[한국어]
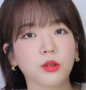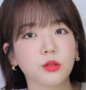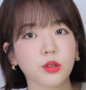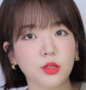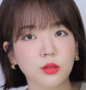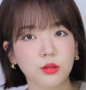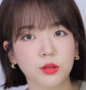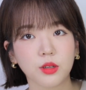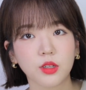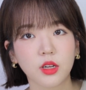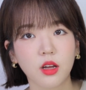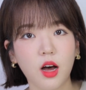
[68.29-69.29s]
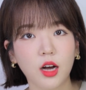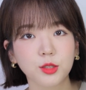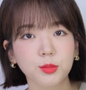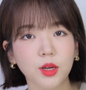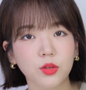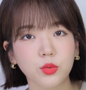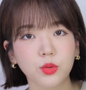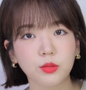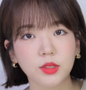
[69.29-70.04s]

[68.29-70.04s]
그래서 아쉽게도